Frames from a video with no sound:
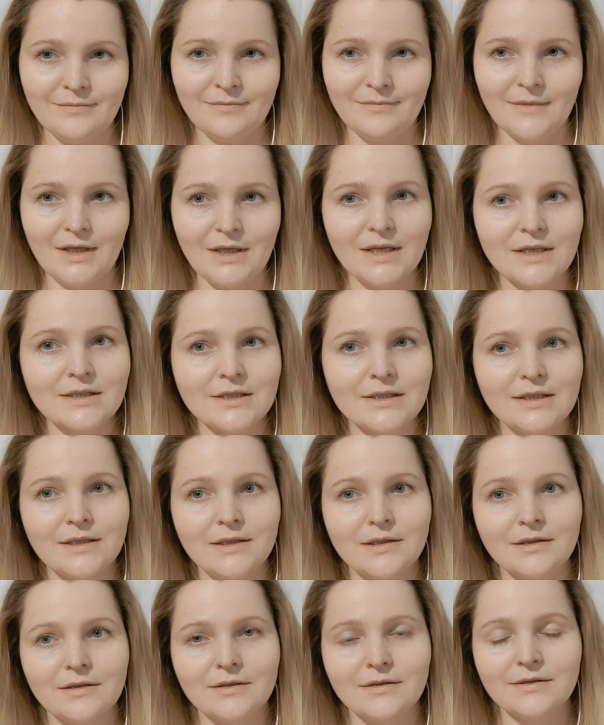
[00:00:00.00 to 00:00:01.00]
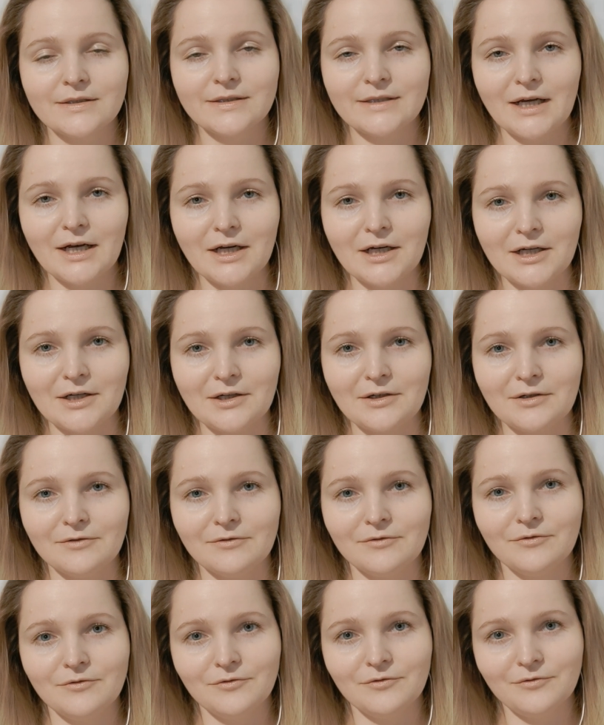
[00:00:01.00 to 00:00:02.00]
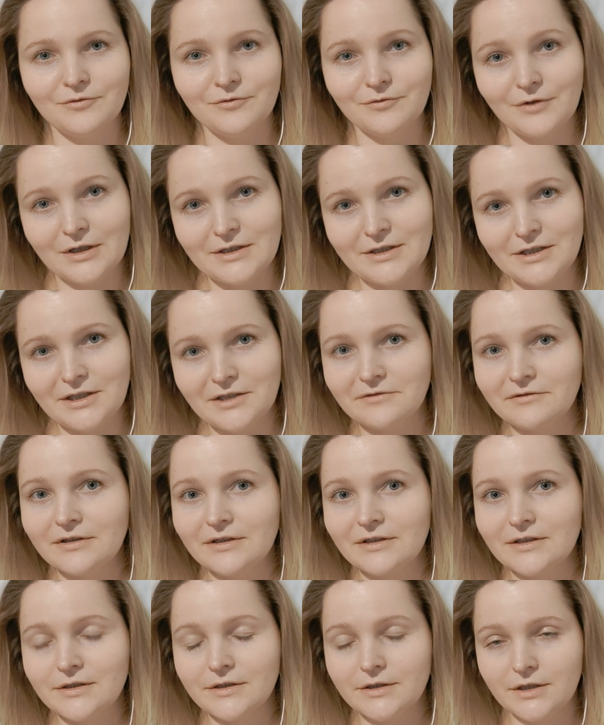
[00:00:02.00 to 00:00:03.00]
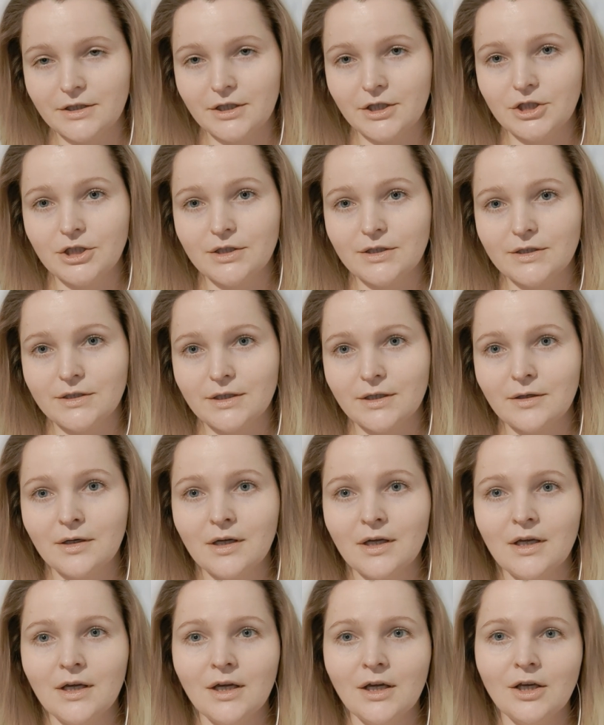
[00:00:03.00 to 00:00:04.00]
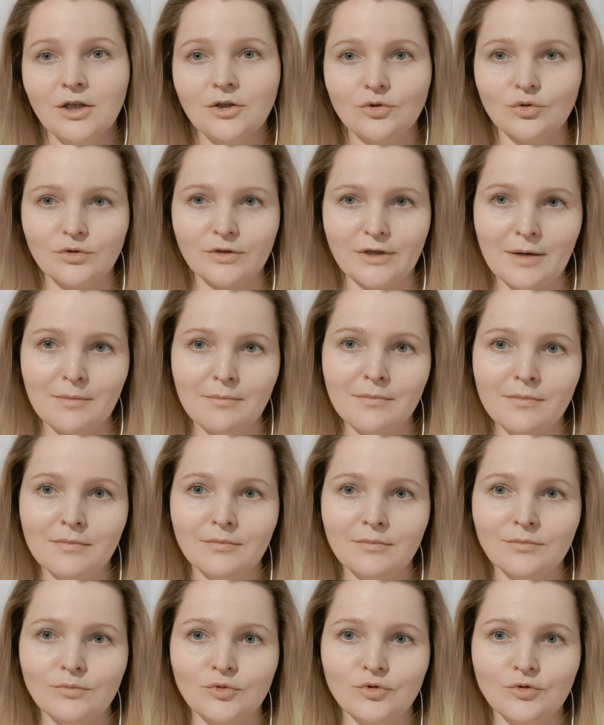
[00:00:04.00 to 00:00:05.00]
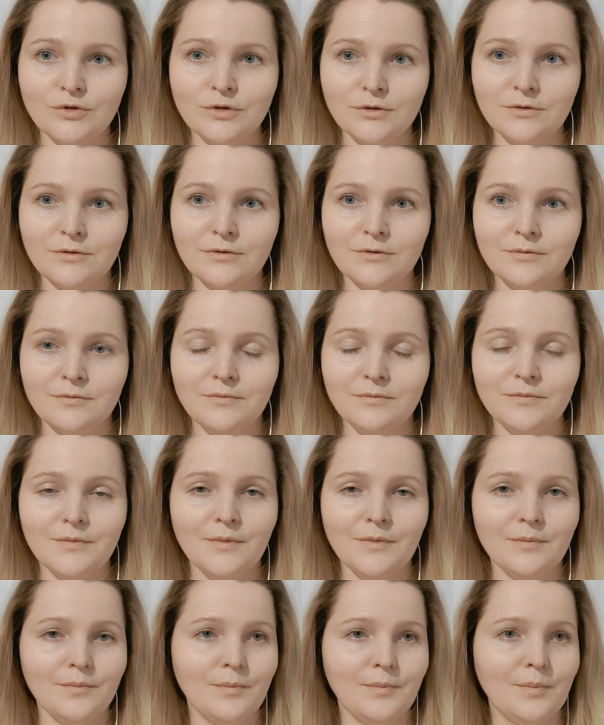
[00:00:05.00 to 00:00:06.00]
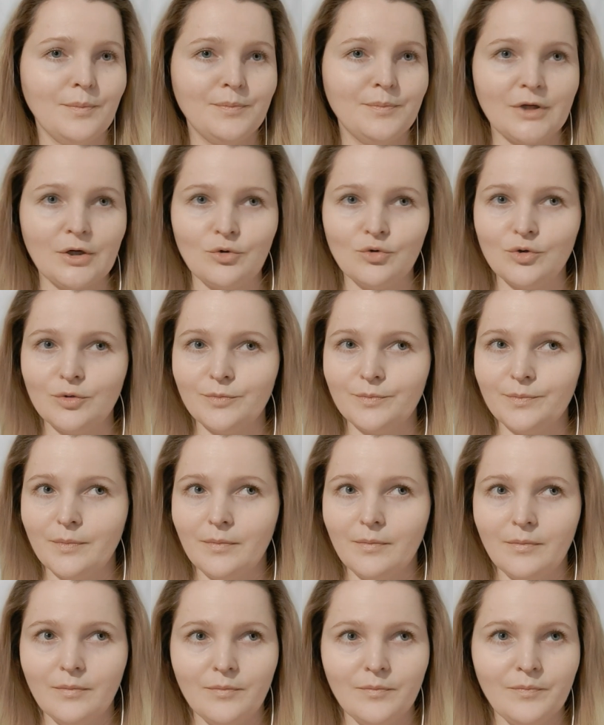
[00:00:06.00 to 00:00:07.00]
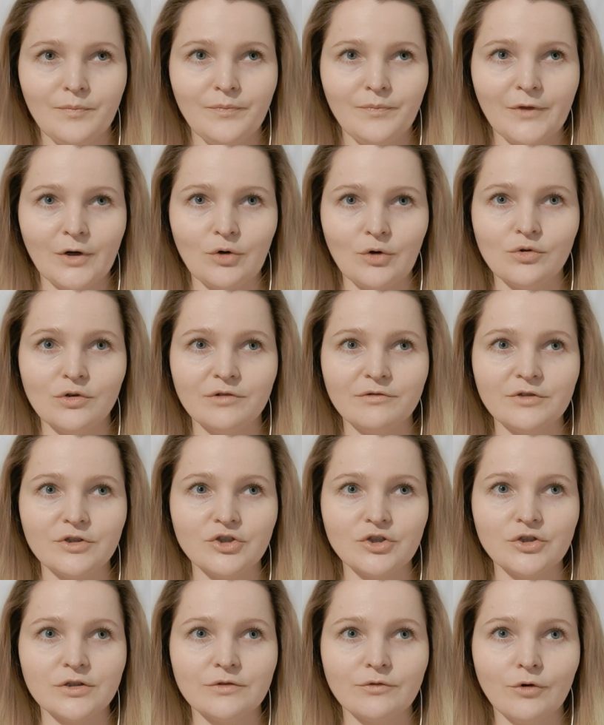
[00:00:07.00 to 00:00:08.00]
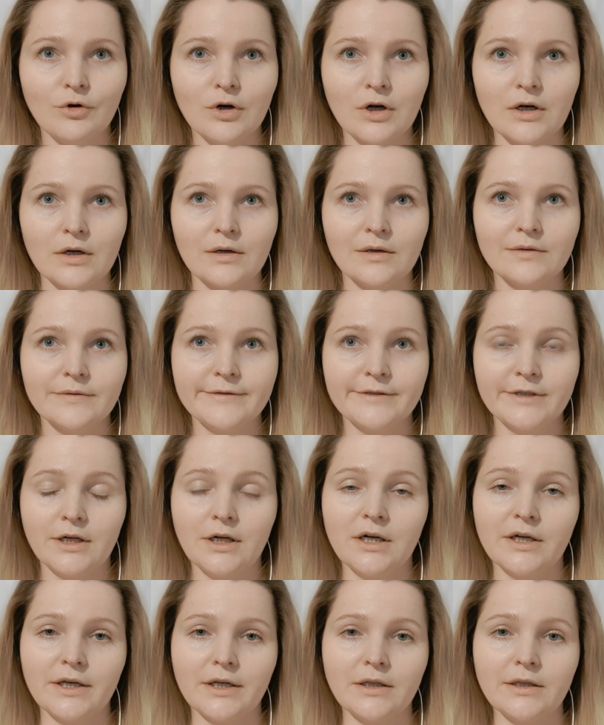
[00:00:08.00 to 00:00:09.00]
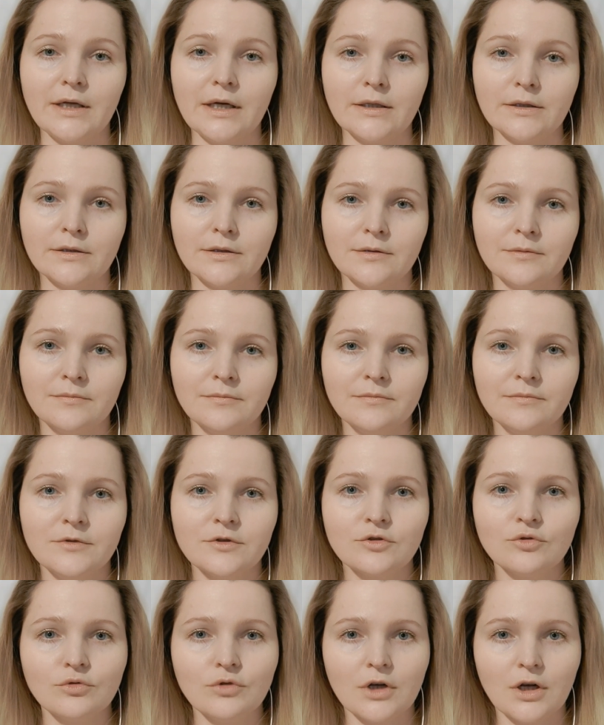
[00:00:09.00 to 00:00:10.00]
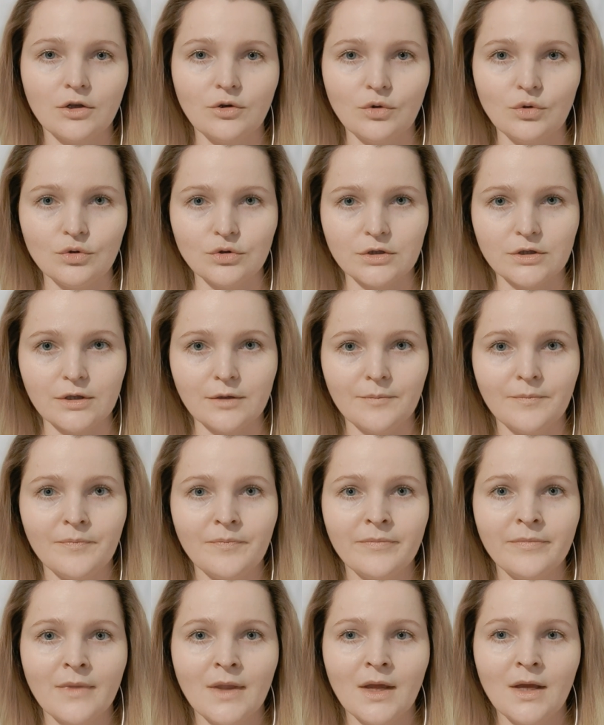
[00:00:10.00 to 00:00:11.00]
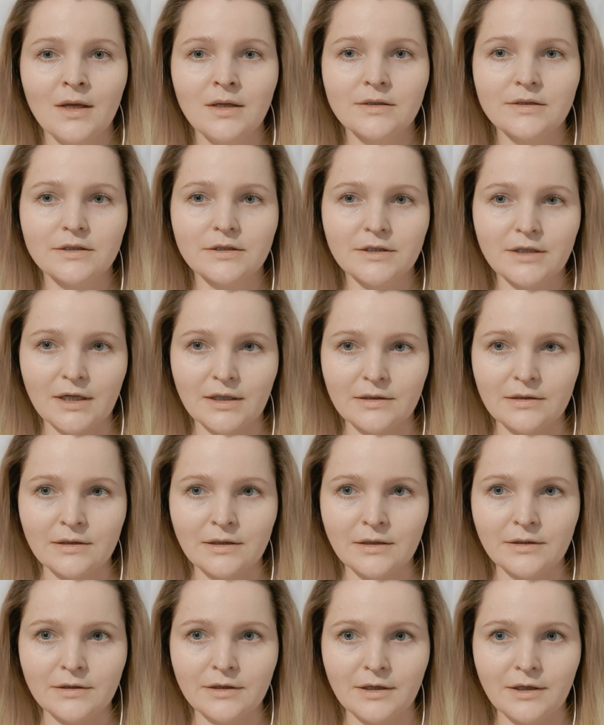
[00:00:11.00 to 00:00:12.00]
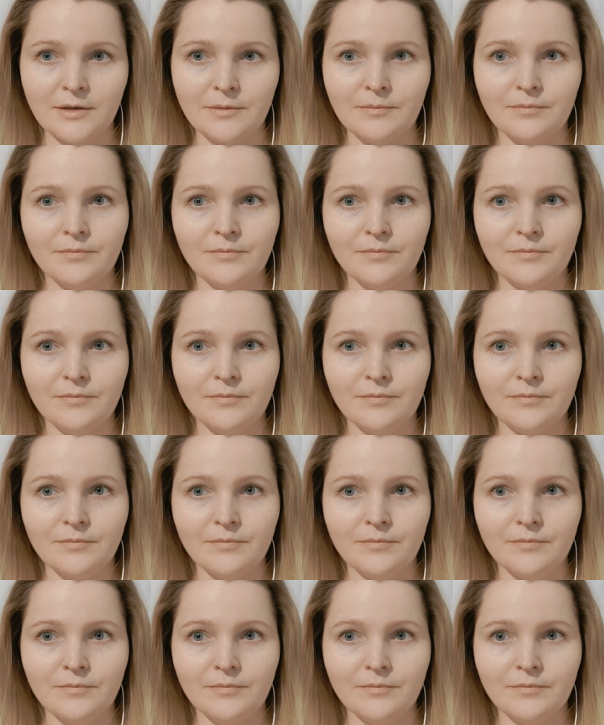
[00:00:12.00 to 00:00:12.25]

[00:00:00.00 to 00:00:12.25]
Если сахара в консервах не содержится, то там будет такой, такое вещество, как сахаринат – сукралоза, цитрат натрия,